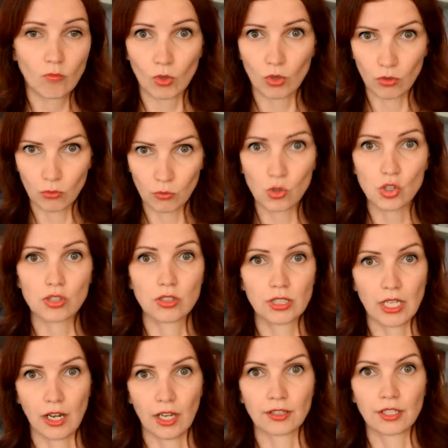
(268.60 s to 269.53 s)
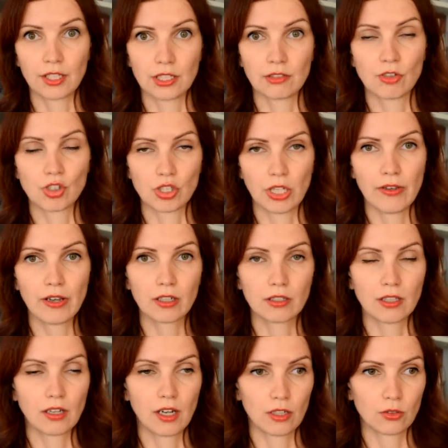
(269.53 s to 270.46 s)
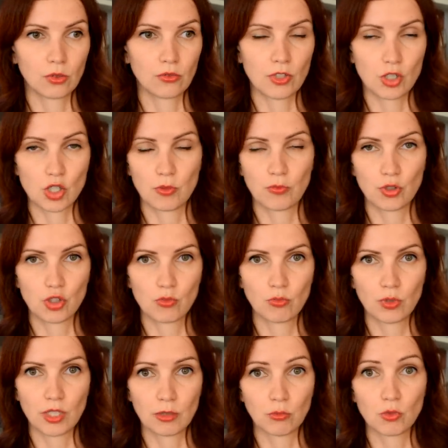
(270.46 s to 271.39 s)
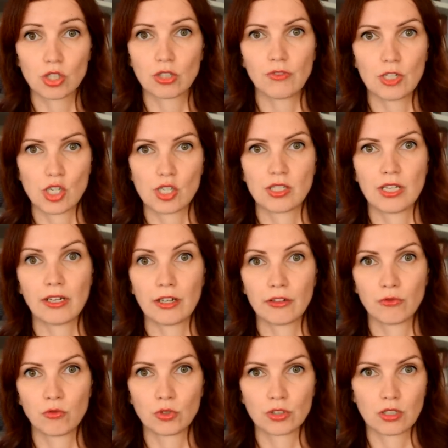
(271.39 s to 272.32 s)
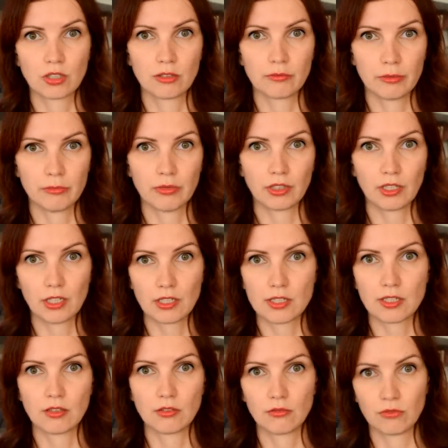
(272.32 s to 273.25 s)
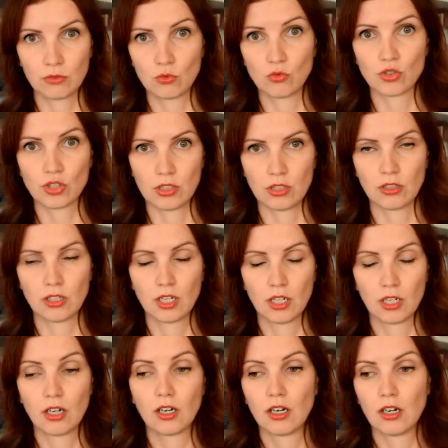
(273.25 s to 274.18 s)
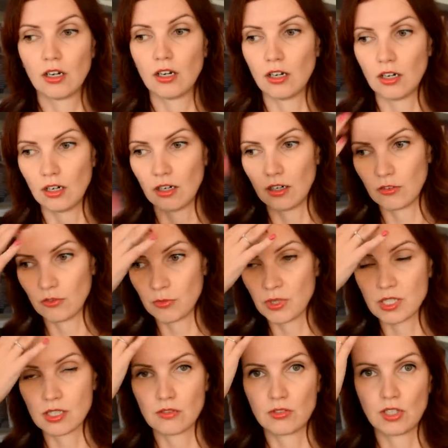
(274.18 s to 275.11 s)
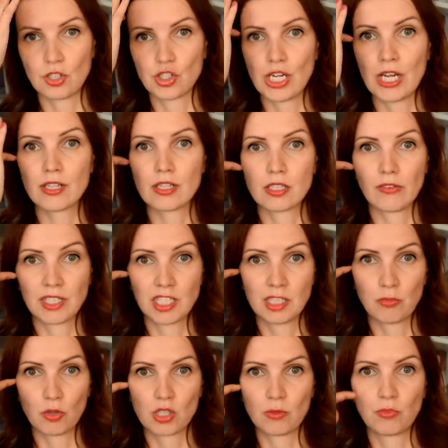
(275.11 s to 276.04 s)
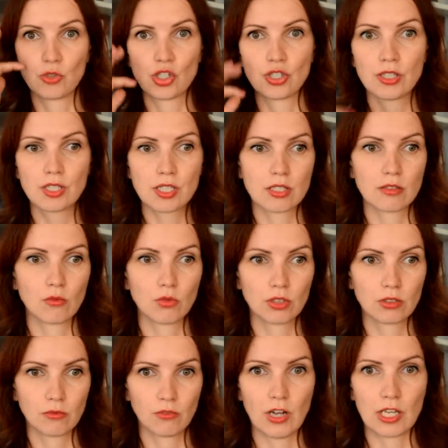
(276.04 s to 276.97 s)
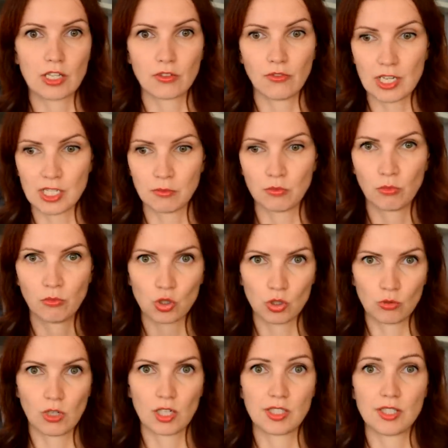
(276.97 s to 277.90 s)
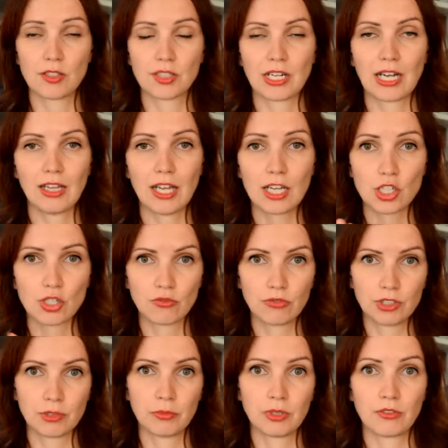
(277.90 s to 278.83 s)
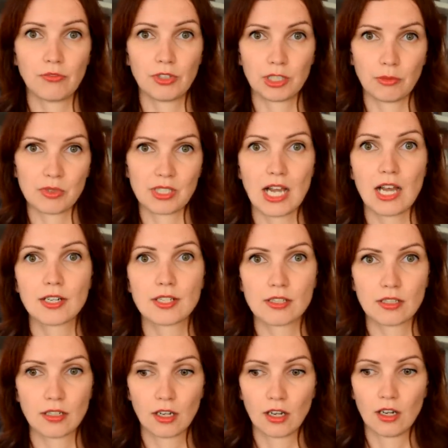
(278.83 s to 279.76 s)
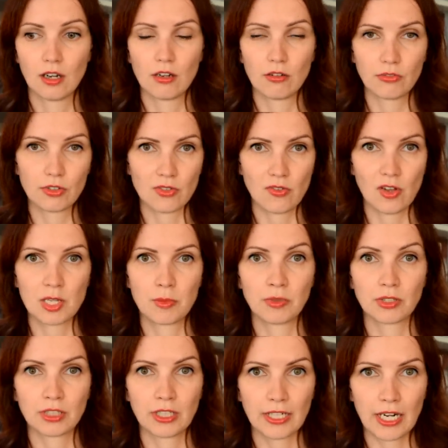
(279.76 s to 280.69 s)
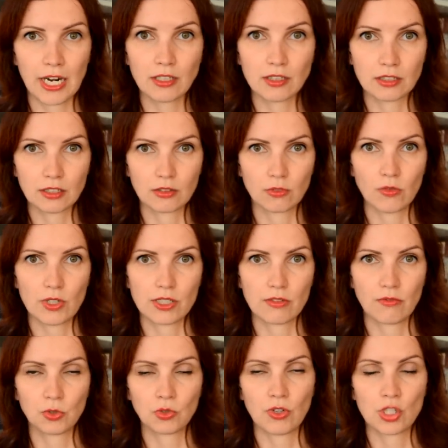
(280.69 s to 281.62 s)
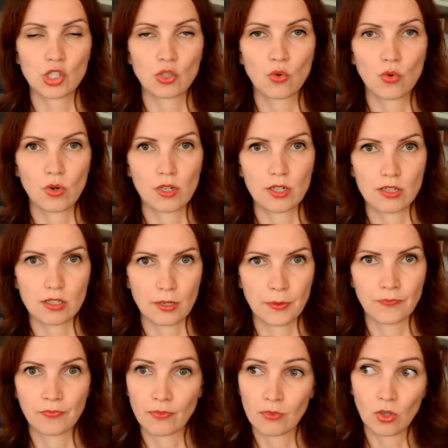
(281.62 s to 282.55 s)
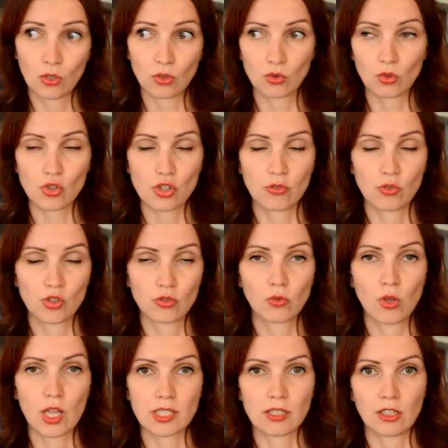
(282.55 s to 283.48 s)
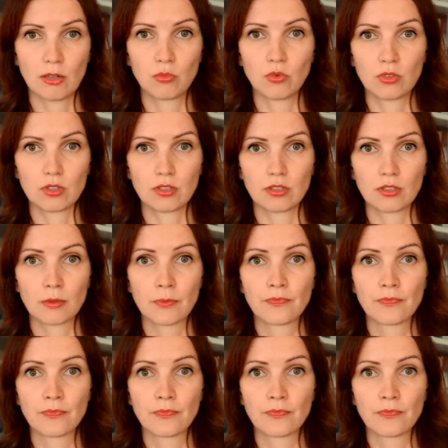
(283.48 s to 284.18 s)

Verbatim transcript: Можно, да, конкретного человека на карту вешать, почему нет. Можно ваши старые фотки, например, да, если вы уже а, вместе встречаетесь, хотите просто пожениться, вот вас, вас например, можно сделать калаш, вы, например, в этом ЗАГСе, вы в свадебных нарядах, у вас вот ваши кольца. Это тоже очень классно работает.